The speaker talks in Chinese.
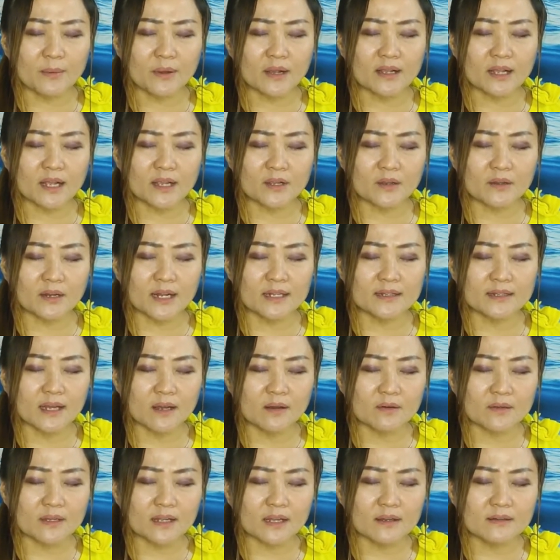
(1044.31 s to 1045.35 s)
好不好？开口来祷
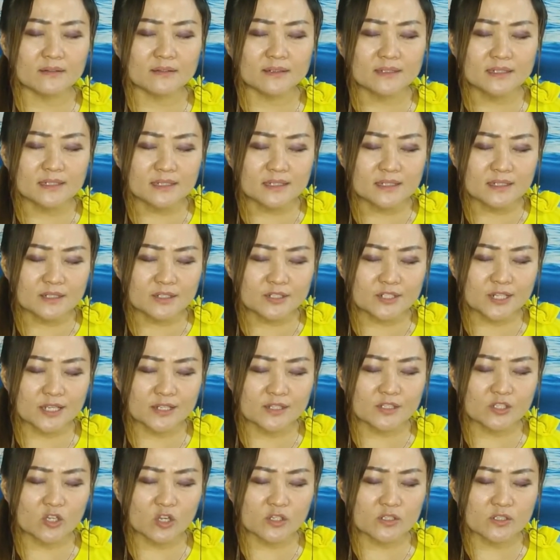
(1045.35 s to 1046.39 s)
告，
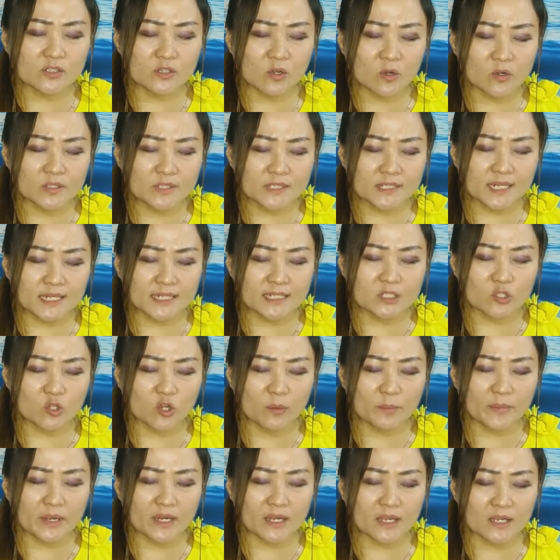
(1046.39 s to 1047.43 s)
神众重新使
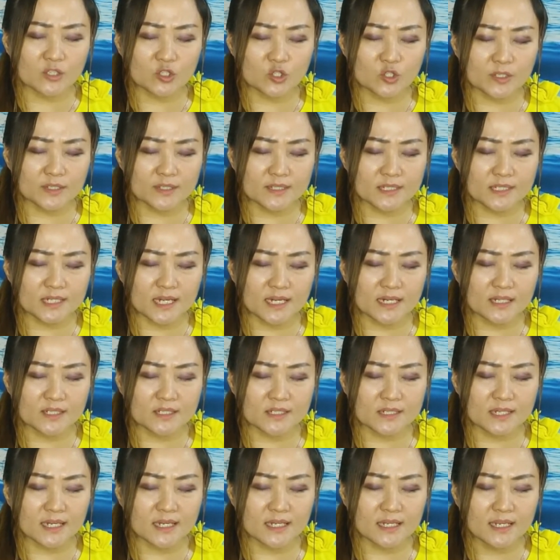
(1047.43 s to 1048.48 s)
我们一个纯洁的
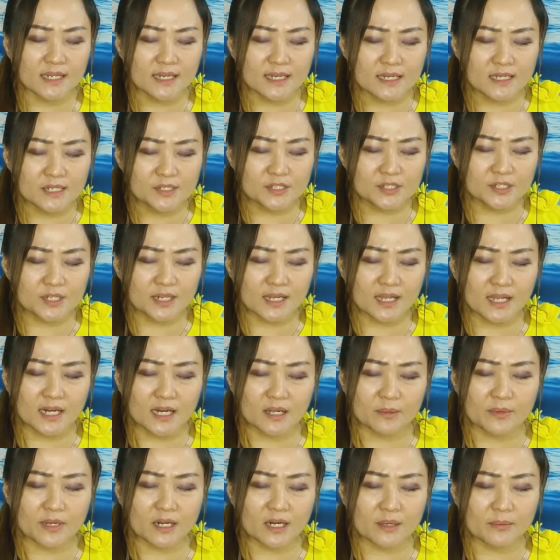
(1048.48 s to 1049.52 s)
心。西格
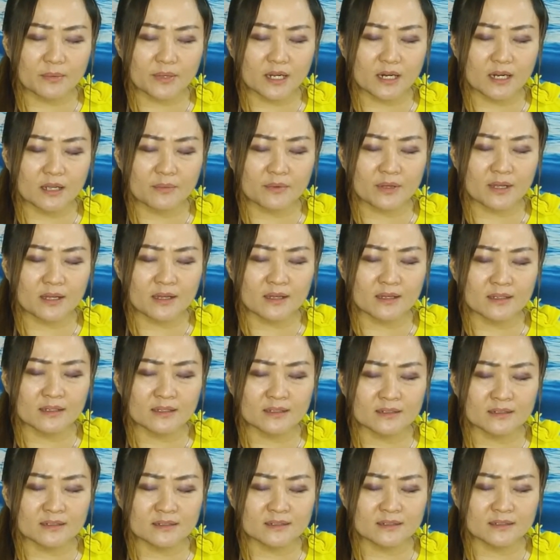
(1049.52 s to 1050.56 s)
拉巴拉巴拉巴
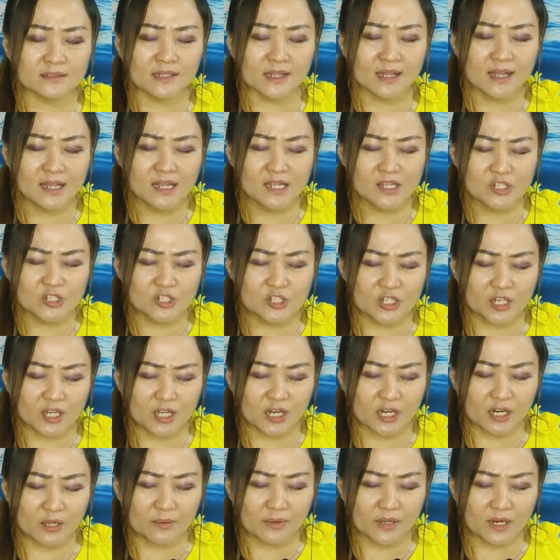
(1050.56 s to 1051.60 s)
拉，西
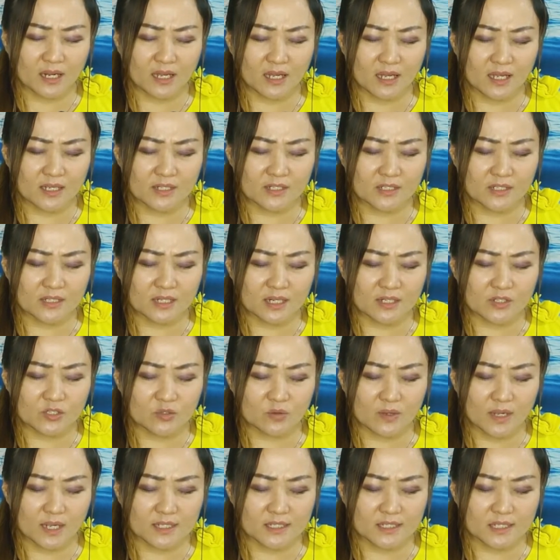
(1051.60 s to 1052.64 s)
格拉巴拉，是的
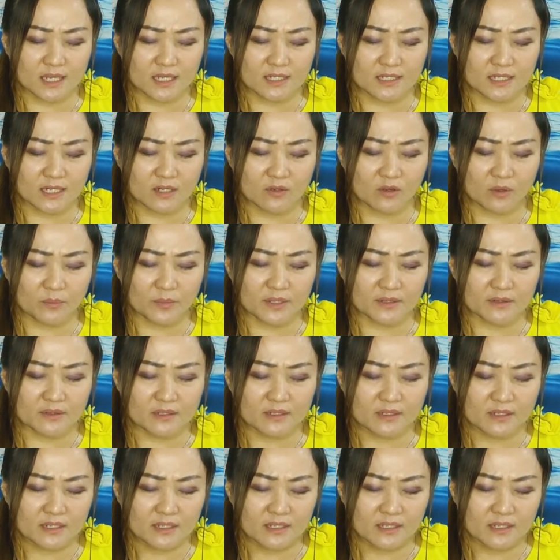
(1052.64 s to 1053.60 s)
主啊，洁净我们。